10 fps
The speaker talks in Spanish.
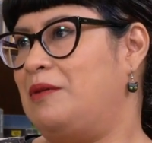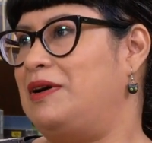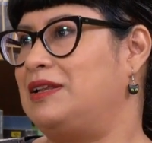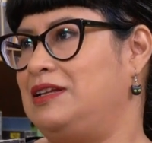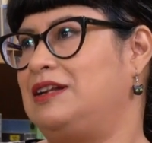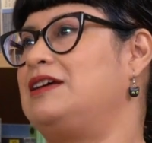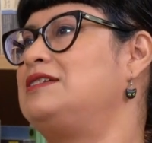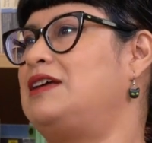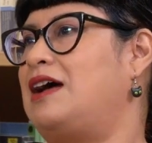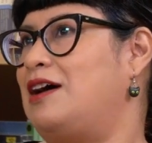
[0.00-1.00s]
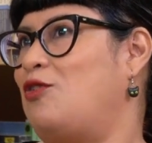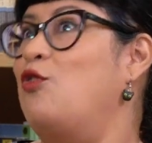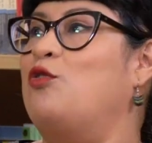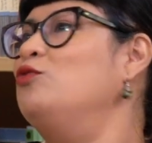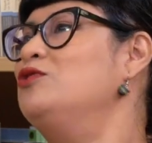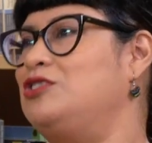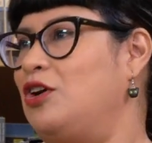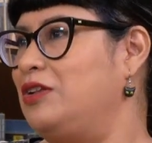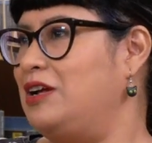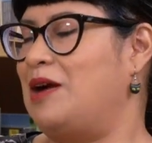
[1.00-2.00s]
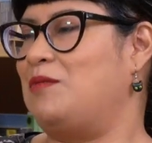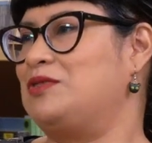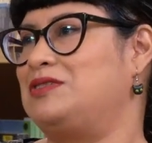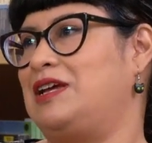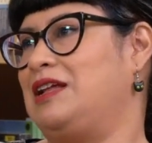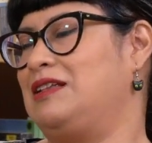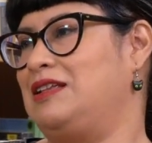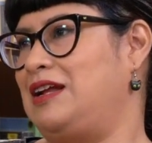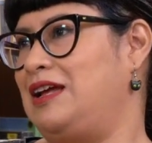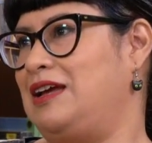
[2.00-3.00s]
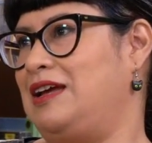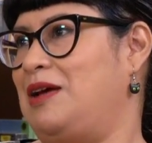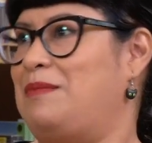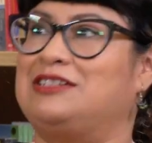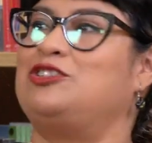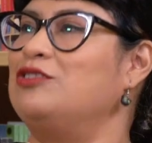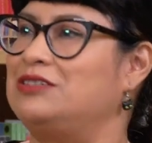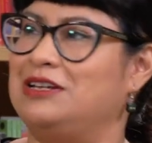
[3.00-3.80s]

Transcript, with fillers: a partir de esa conjunción, digamos, entre la pasión